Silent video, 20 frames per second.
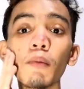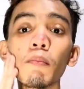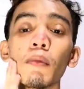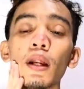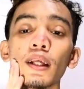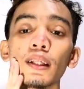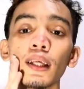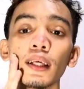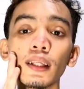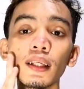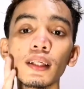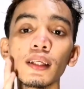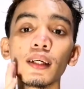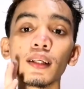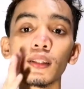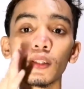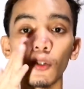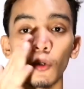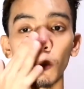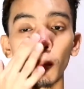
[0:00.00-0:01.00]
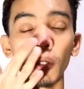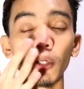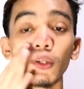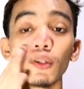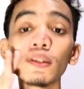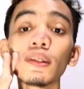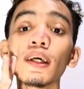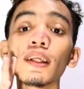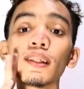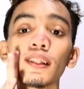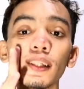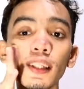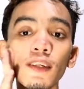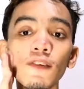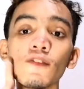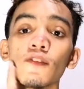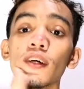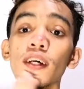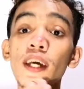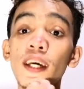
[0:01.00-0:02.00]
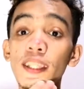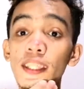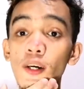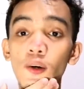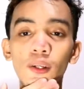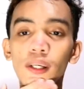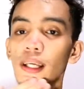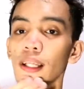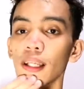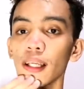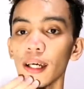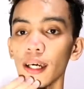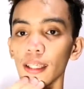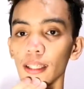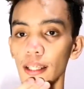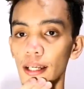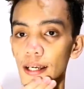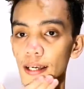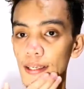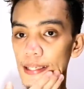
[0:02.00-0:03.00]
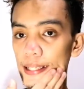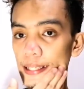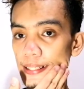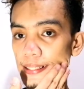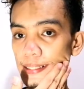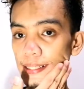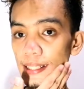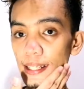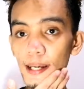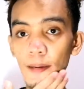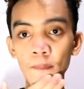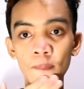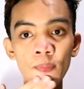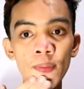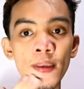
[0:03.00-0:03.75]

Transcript: balat natin dyan so medyo sensitive kaya hindi ako nalagay talaga dyan kasi nga